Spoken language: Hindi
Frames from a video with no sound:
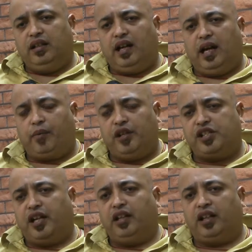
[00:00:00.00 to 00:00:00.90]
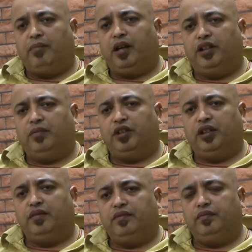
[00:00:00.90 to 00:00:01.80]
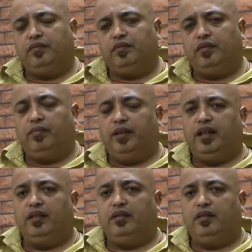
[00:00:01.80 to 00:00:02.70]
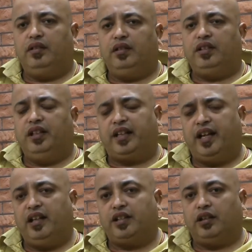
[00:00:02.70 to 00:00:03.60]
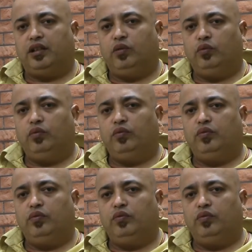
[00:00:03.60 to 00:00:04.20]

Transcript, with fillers: आपके चैनल के माध्यम से मैं ये कहना चाहता हूँ